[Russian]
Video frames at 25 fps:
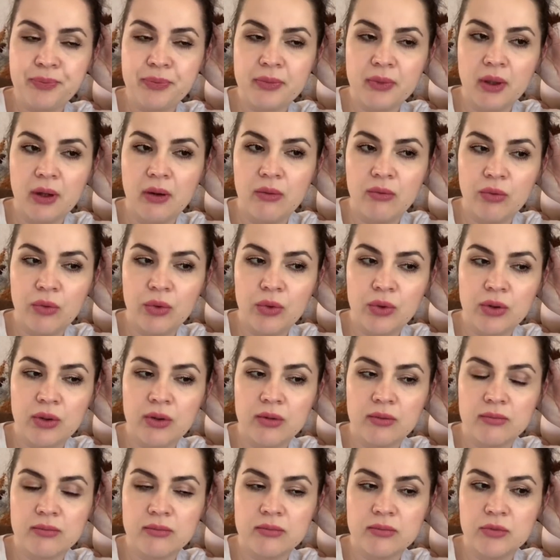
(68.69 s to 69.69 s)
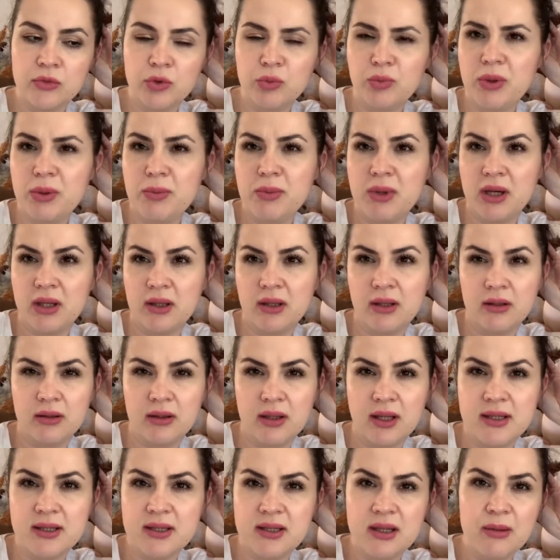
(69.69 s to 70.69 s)
Вот. Ну, примерно
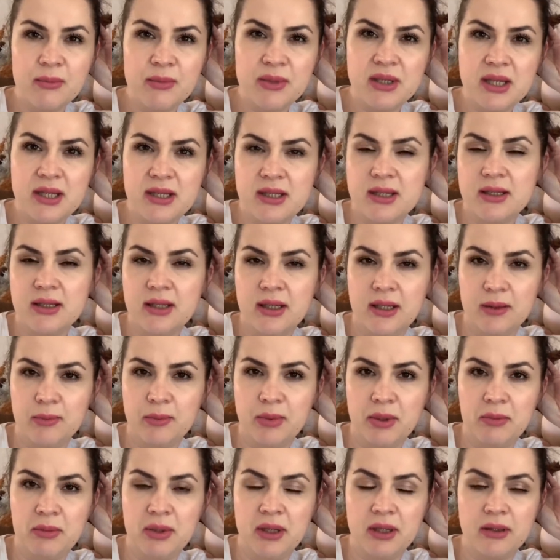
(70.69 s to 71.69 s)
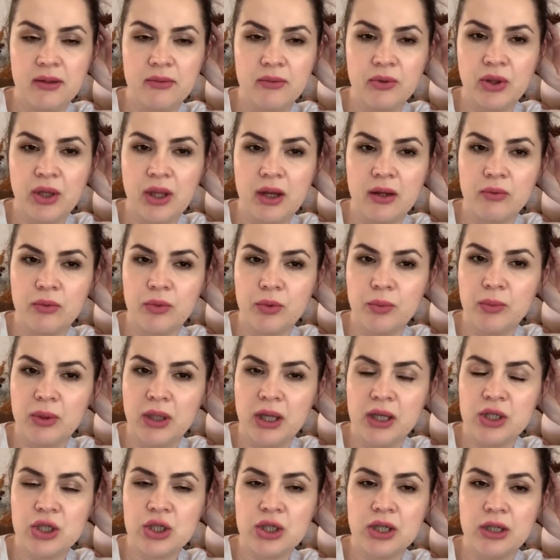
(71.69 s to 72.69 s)
на 7-10 лет примерно вот так вот
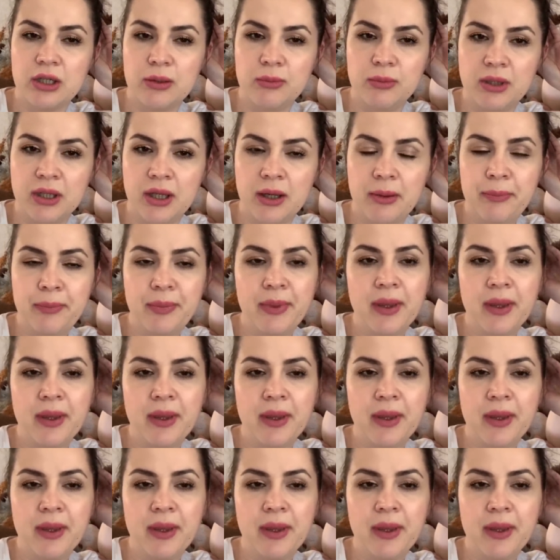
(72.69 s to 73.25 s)
младше они меня.